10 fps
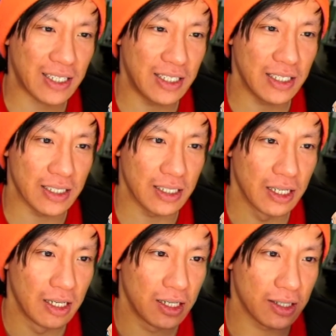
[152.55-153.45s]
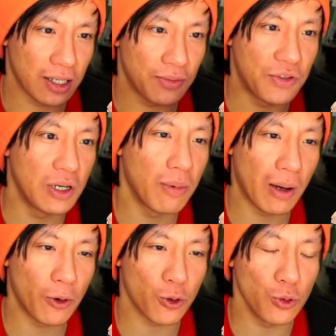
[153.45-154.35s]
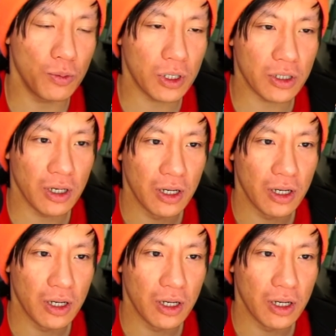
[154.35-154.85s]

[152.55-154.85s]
Tiere. Das heißt, vier bleiben noch übrig.